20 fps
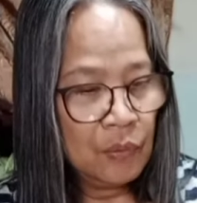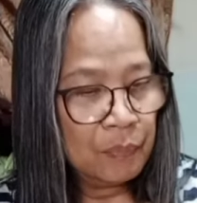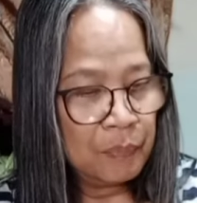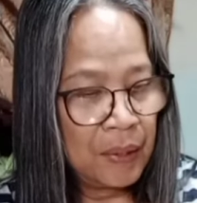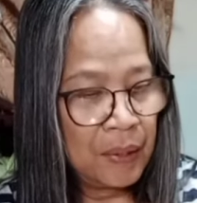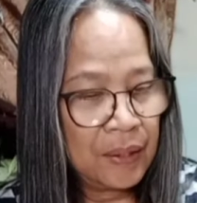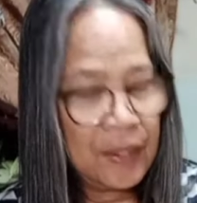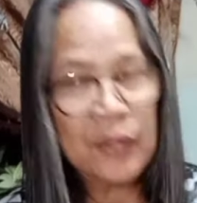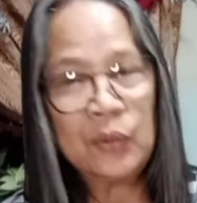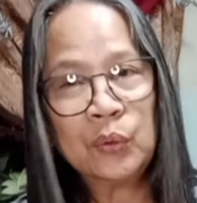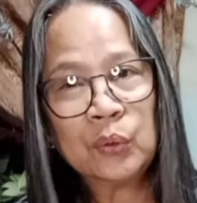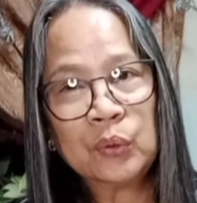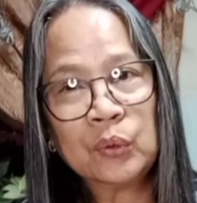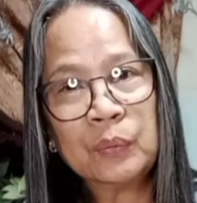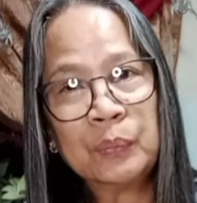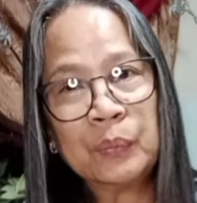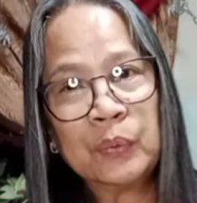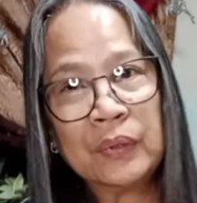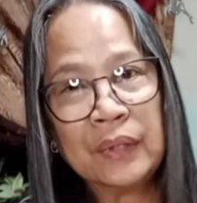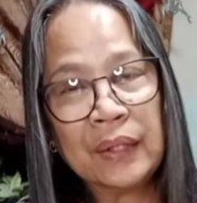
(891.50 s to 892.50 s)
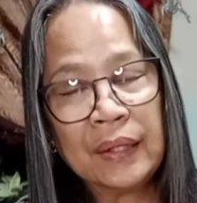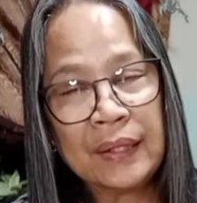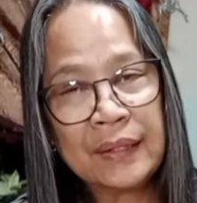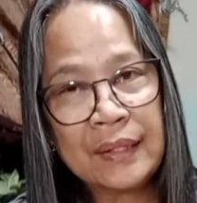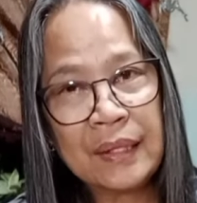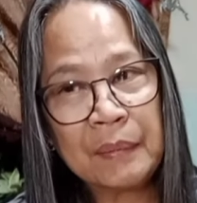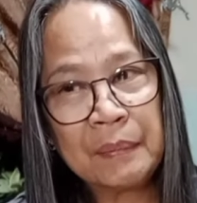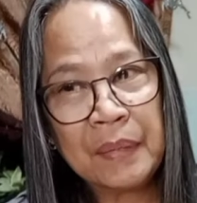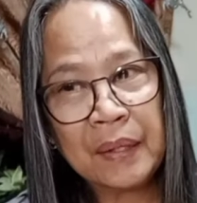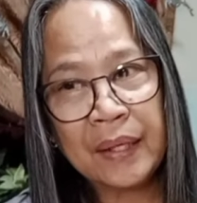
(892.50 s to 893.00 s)
Pagkaluto po ng
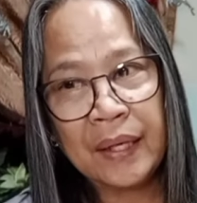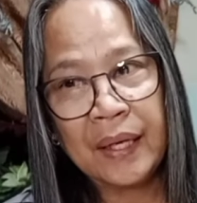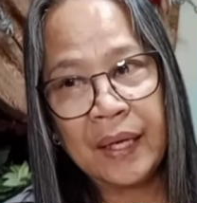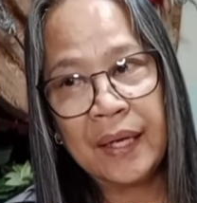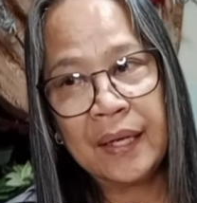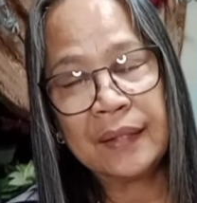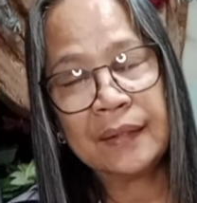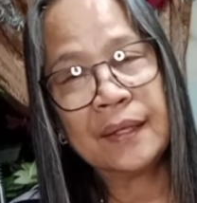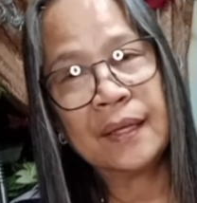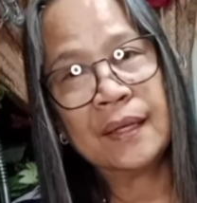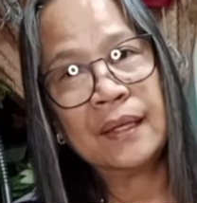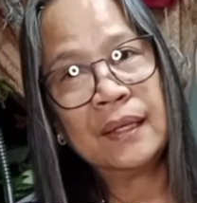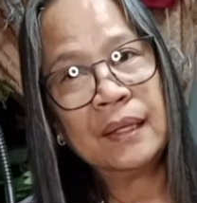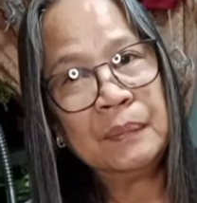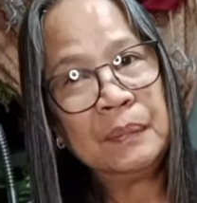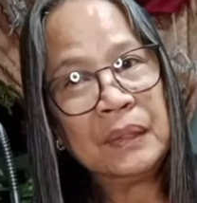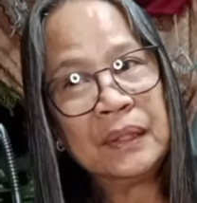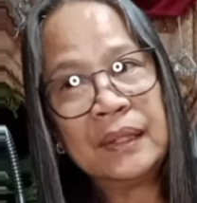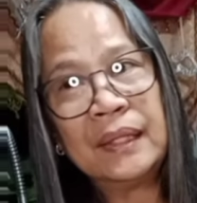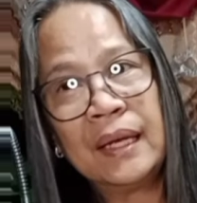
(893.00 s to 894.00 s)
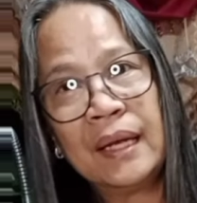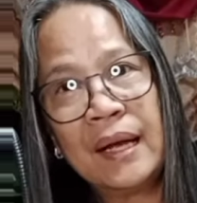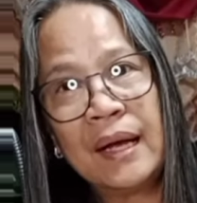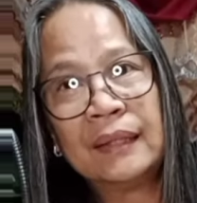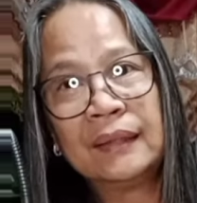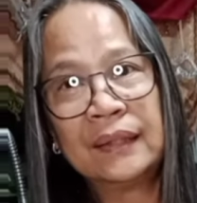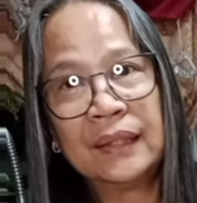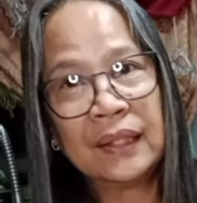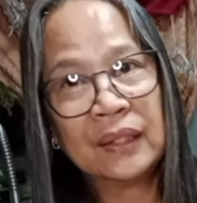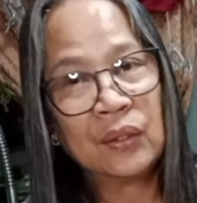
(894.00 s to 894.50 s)
cassava cake, then leave it there
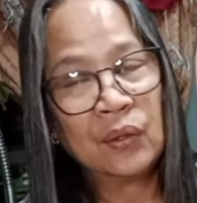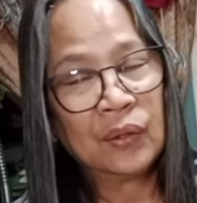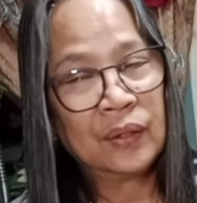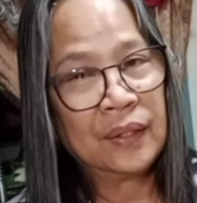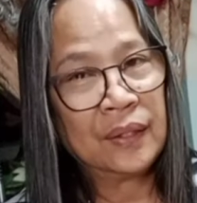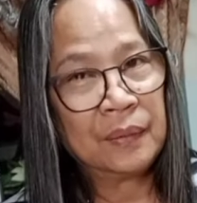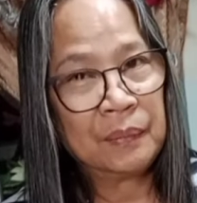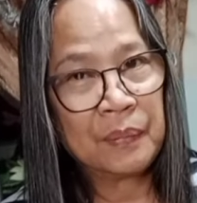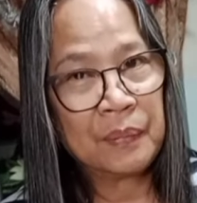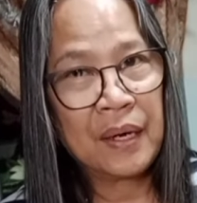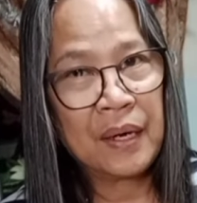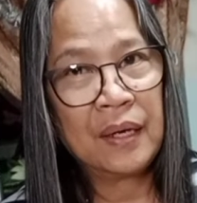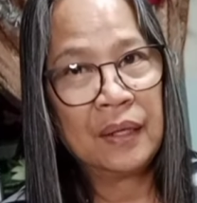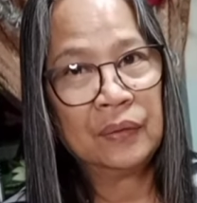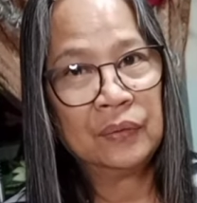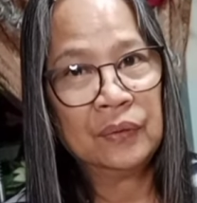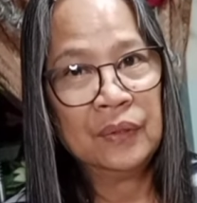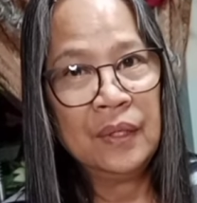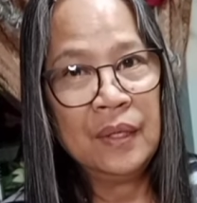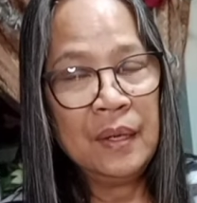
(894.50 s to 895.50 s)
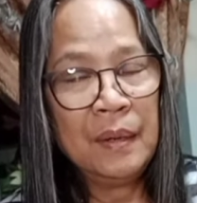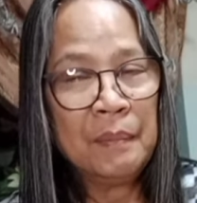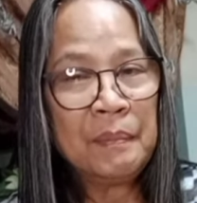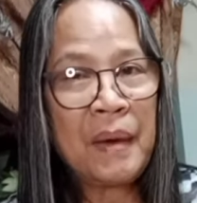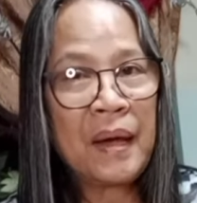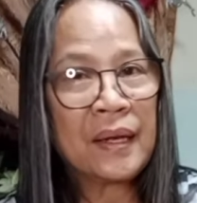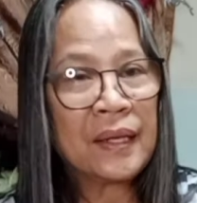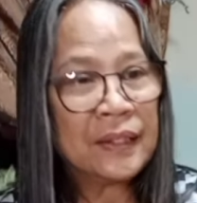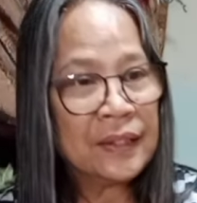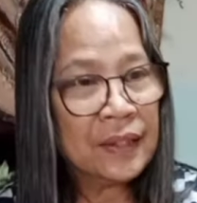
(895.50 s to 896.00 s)
until golden brown
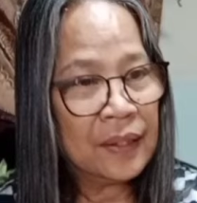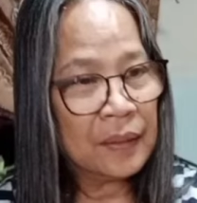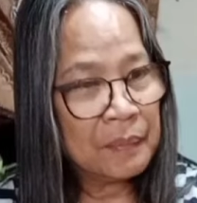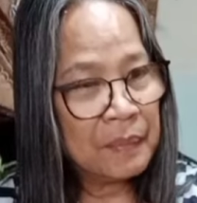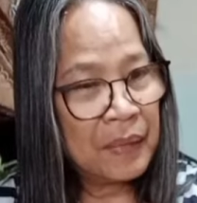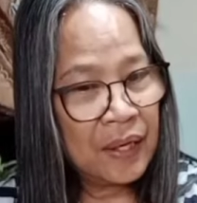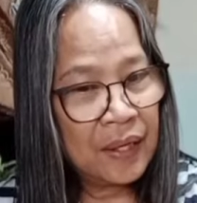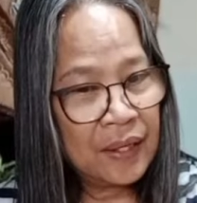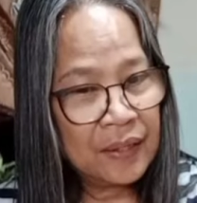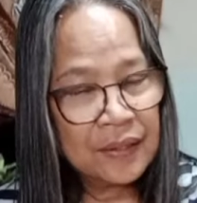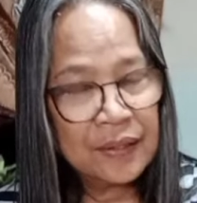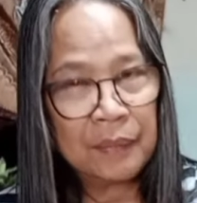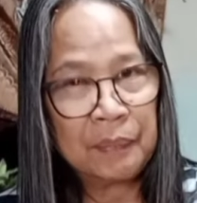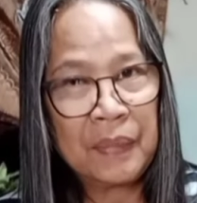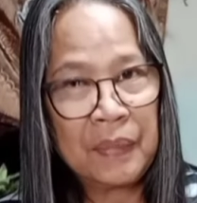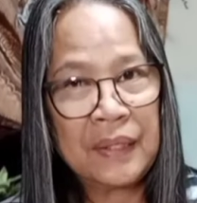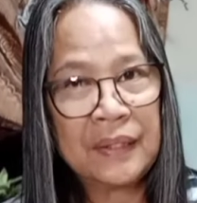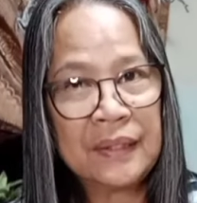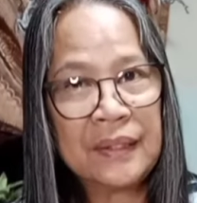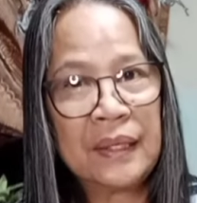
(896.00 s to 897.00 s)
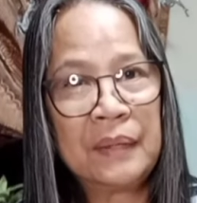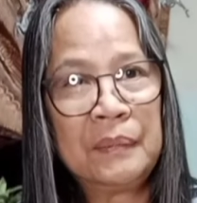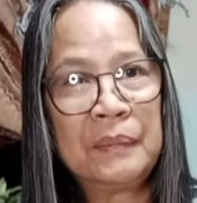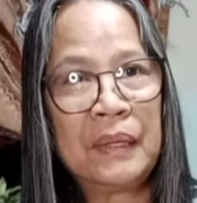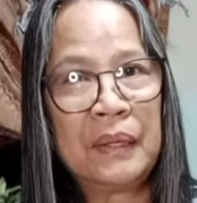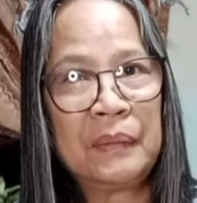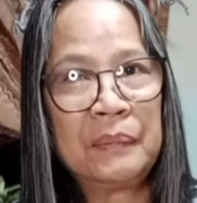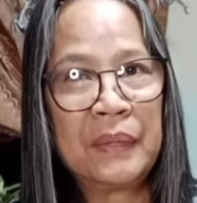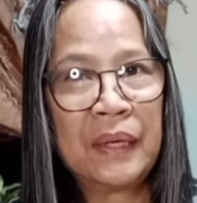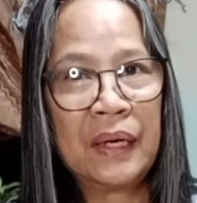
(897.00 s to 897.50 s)
para siyang may leche lang sa
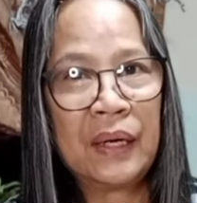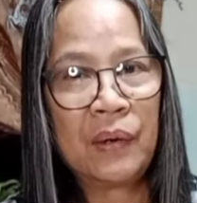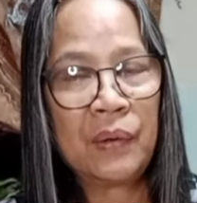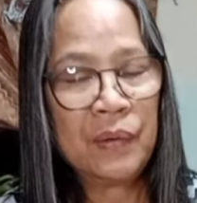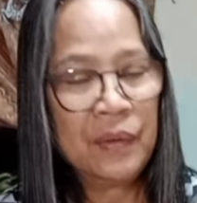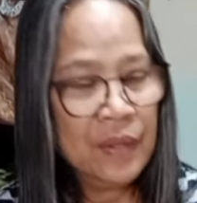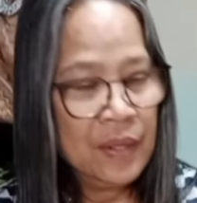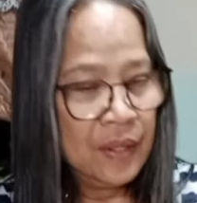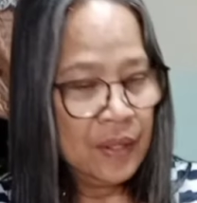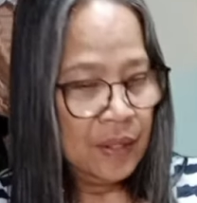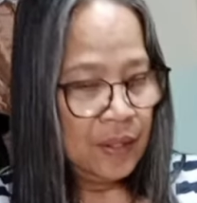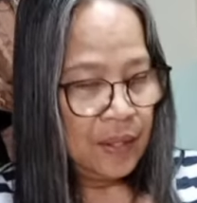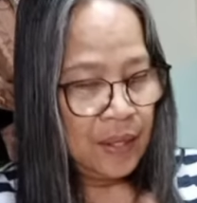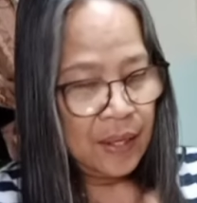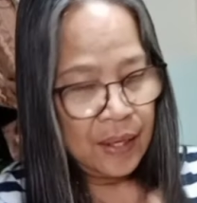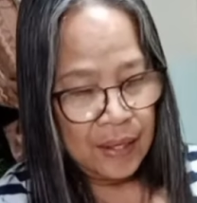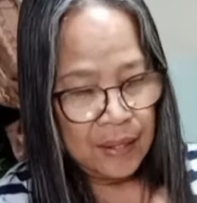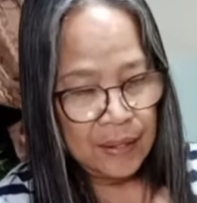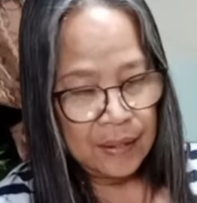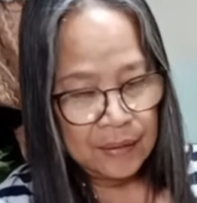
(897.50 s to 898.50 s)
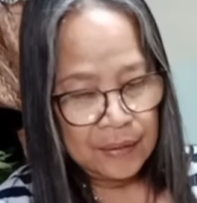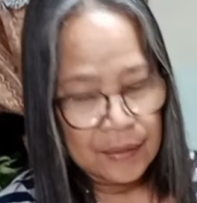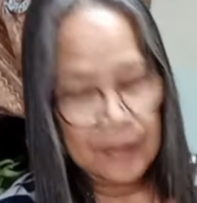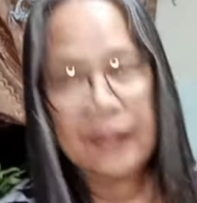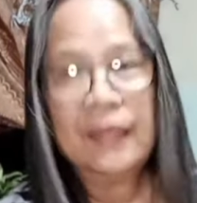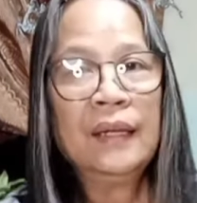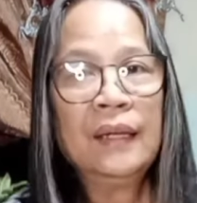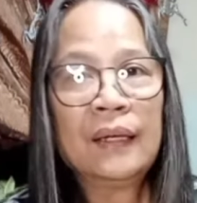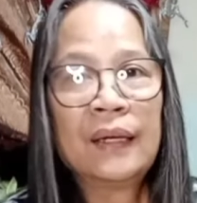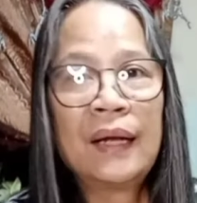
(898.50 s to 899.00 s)
ibabaw. At
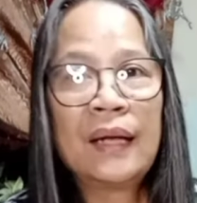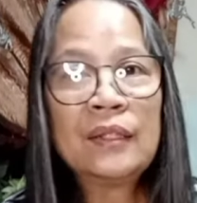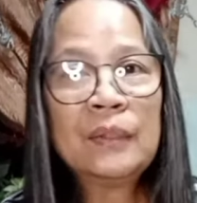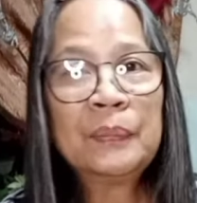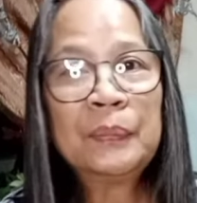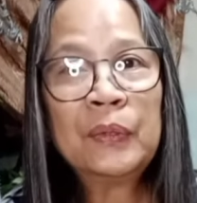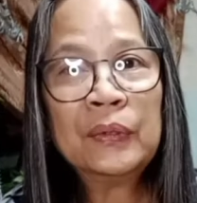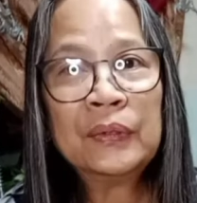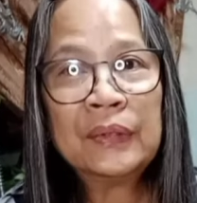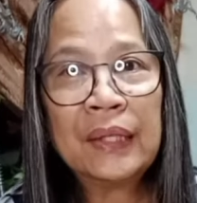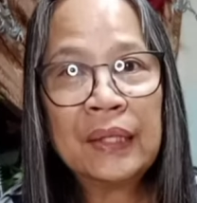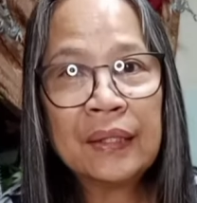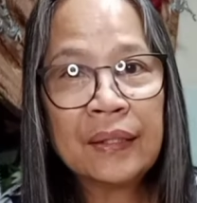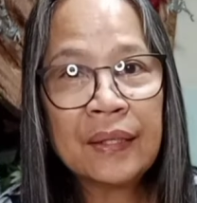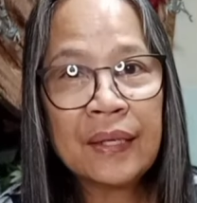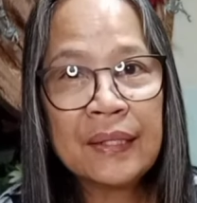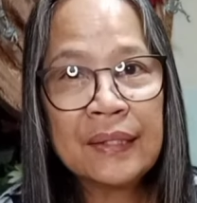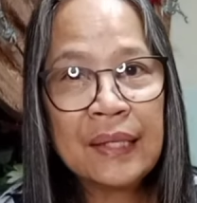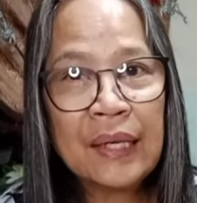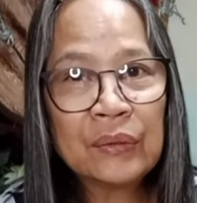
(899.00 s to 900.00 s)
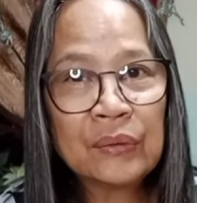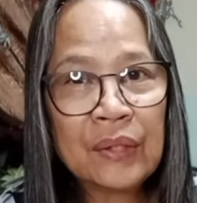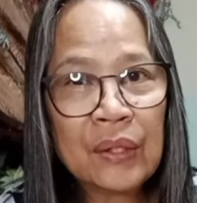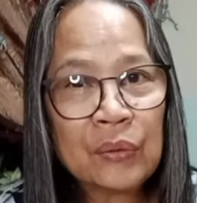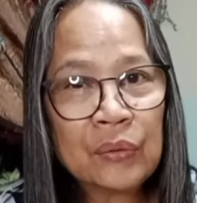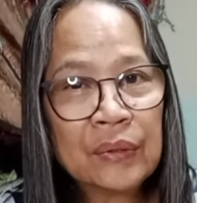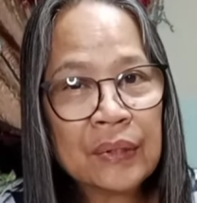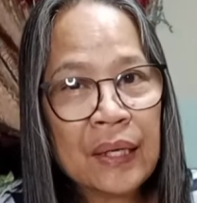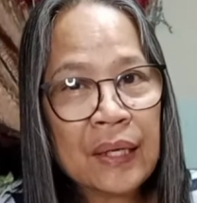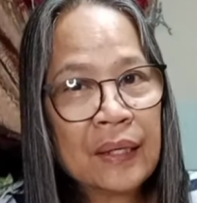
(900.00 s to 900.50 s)
Kaso po, nag-run out
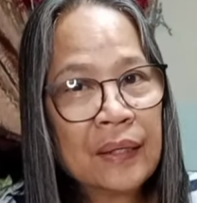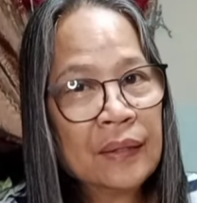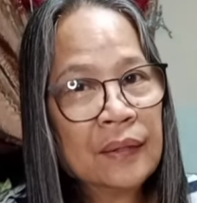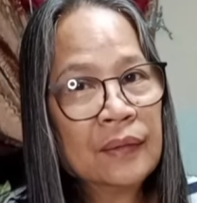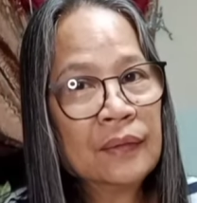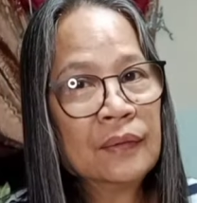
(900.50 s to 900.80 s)
ako ng